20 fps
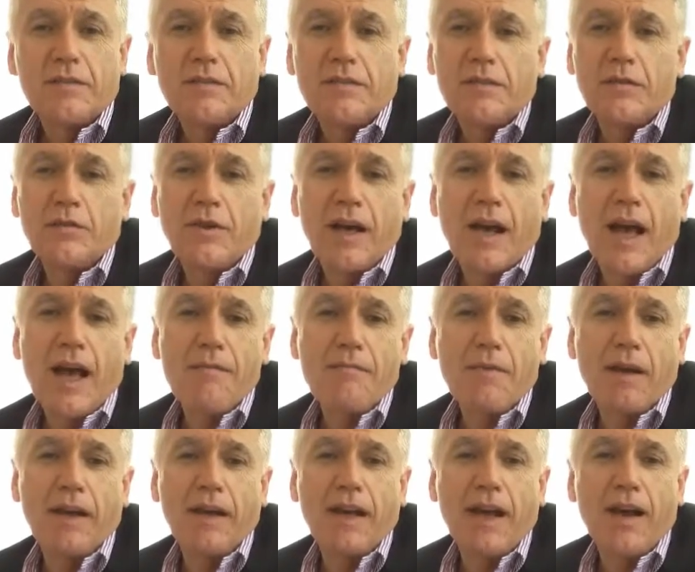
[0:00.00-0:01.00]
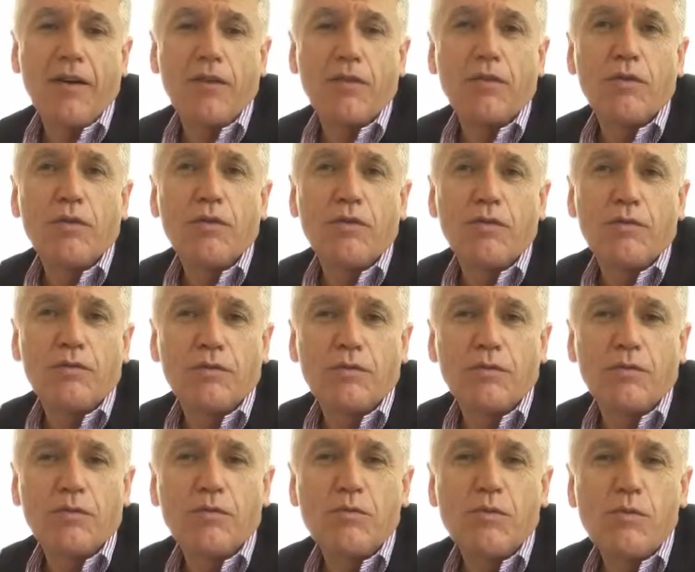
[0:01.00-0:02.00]
di una gamma che ha un,
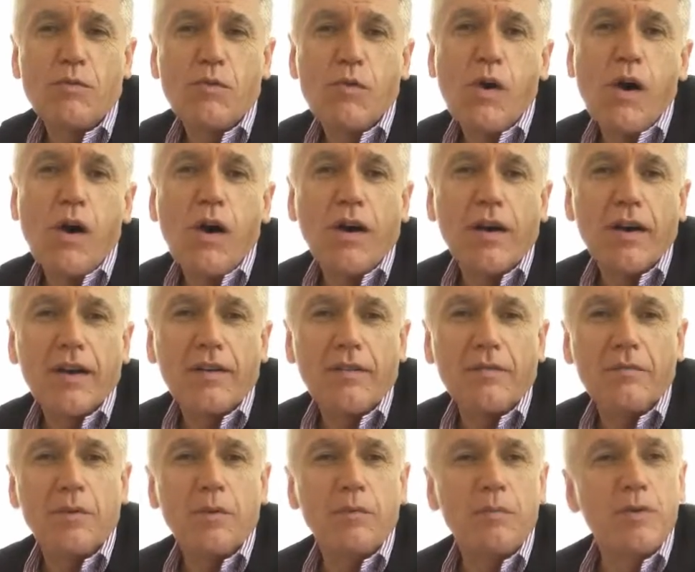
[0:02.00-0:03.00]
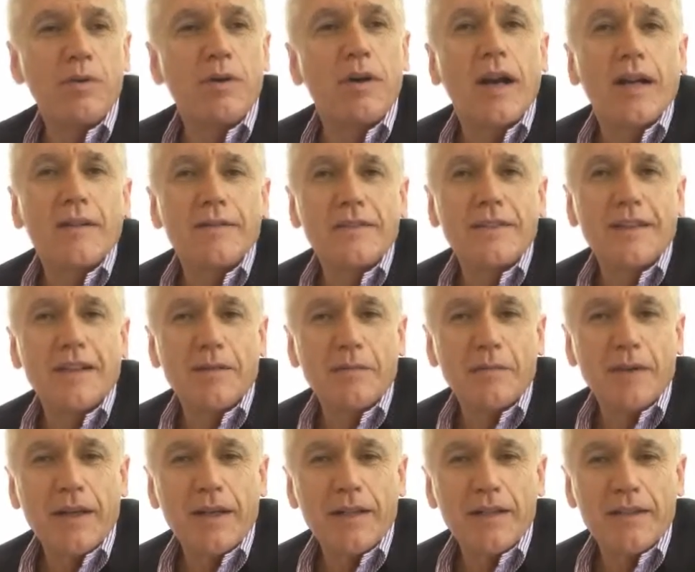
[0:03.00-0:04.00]
un, cuore un po' più
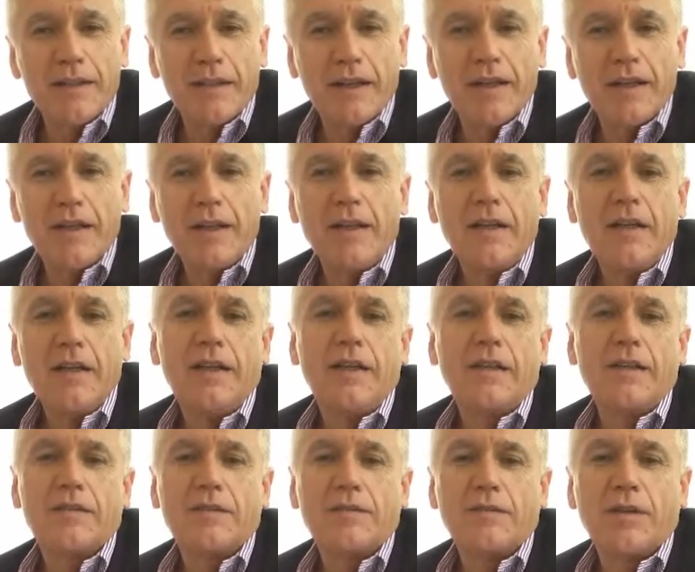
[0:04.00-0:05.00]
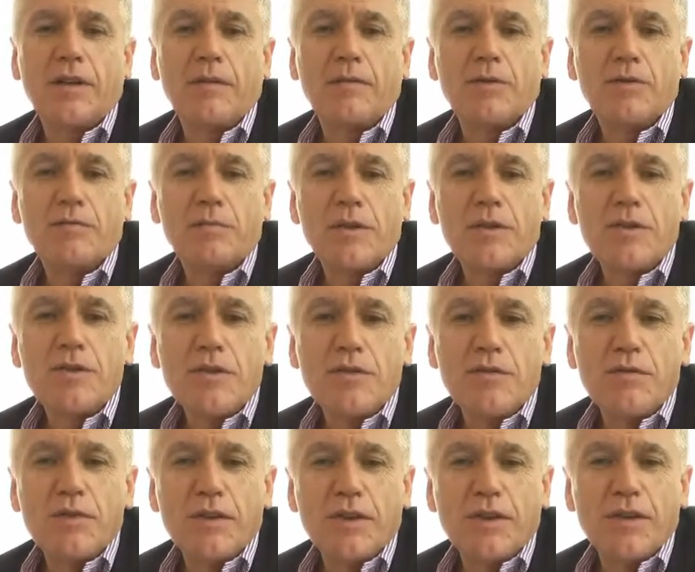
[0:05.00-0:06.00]
classicamente, se vogliamo,
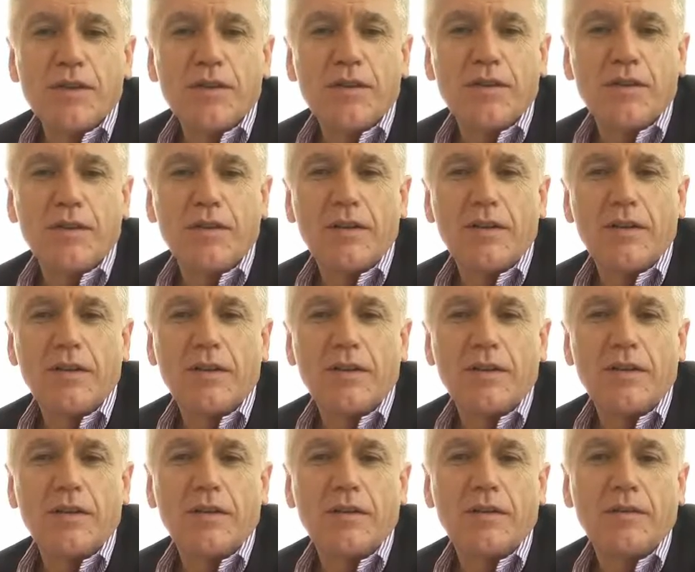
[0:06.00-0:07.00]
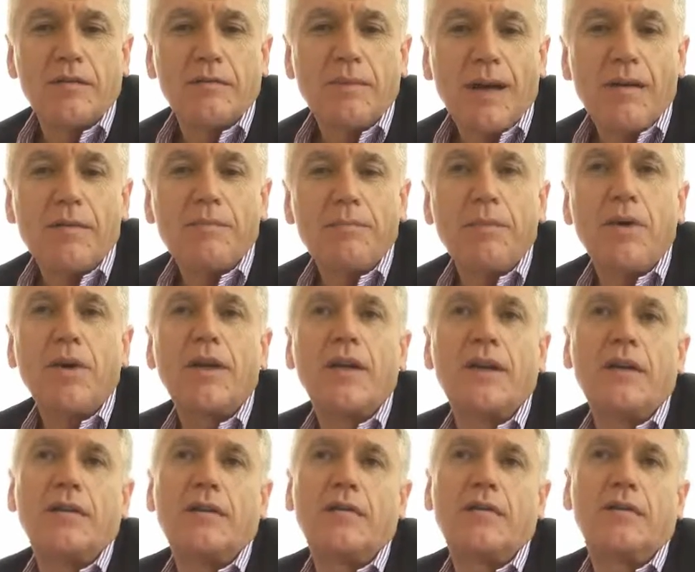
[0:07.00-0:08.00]
specifico, eh, ma poi
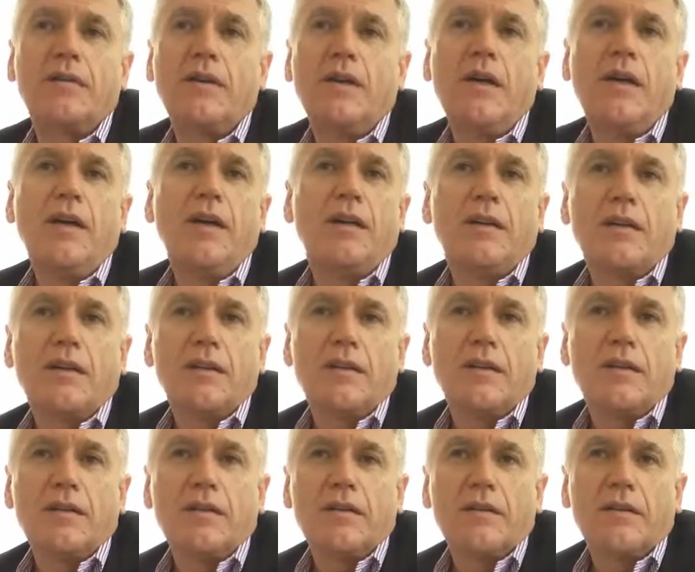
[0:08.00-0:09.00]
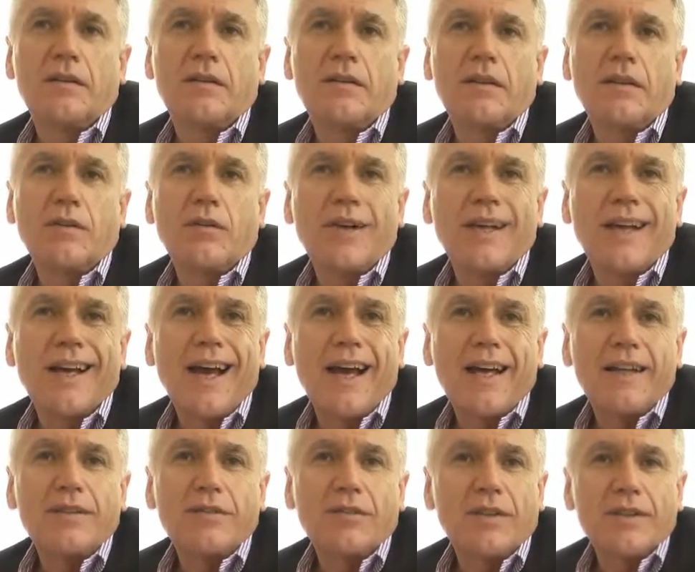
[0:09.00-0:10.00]
eh,
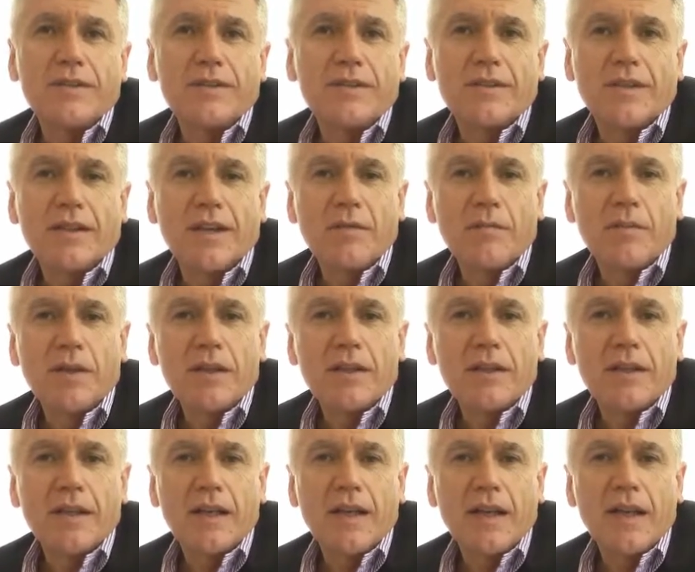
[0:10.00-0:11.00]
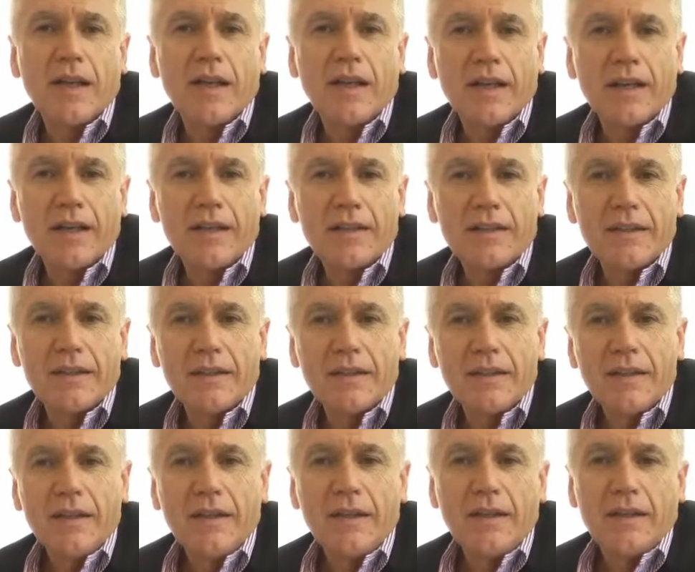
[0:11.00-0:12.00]
collegato necessariamente alla
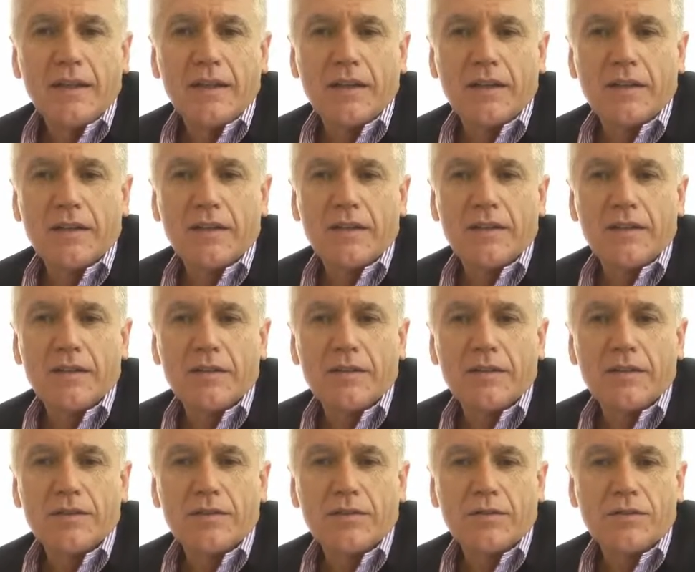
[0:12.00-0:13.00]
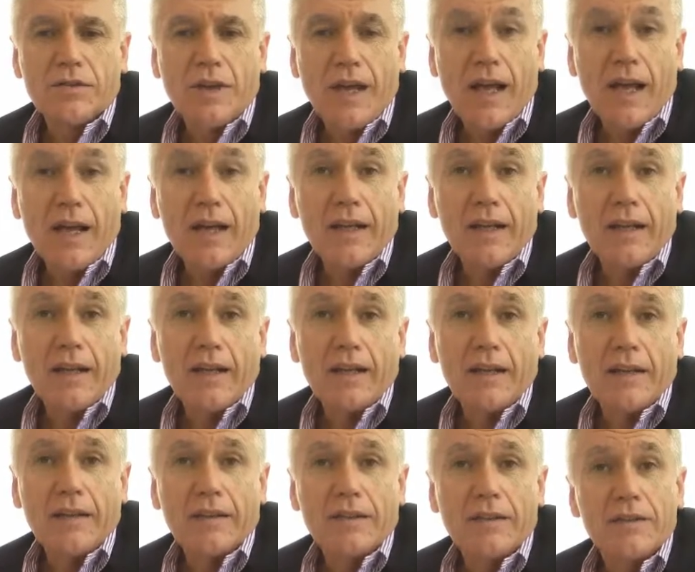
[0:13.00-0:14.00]
rete eh, sociale e
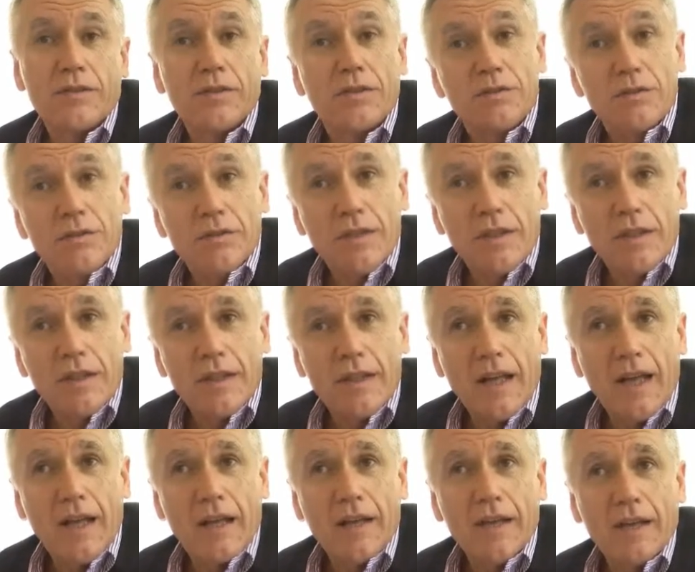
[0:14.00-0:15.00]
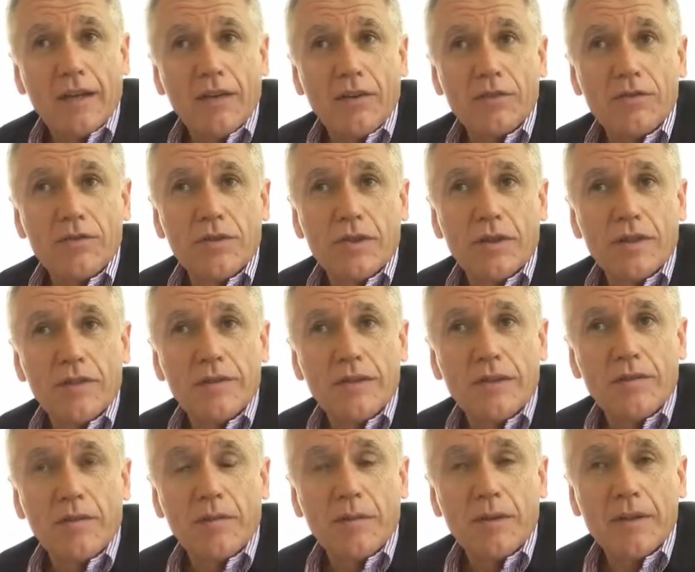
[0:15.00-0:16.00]
la rete sociosanitaria che oggi è
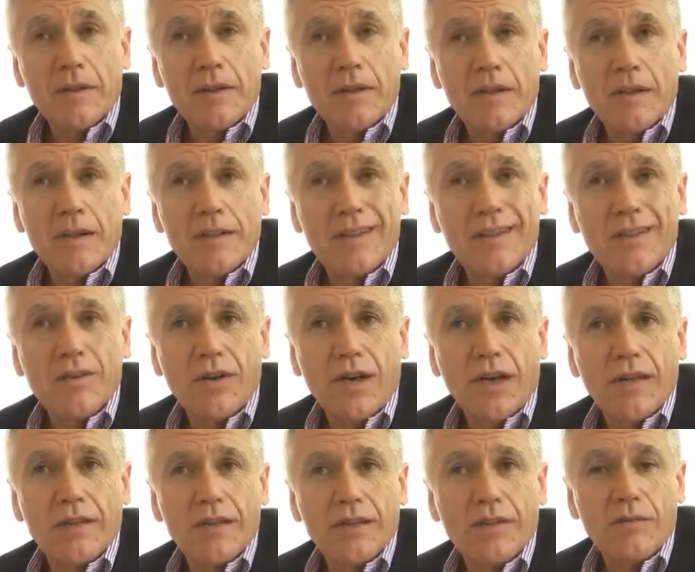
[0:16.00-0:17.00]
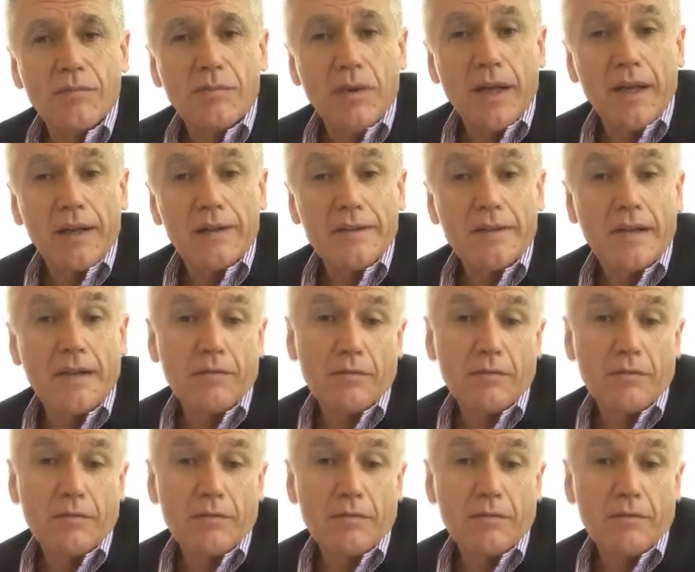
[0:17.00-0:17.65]
estremamente articolata e complessa.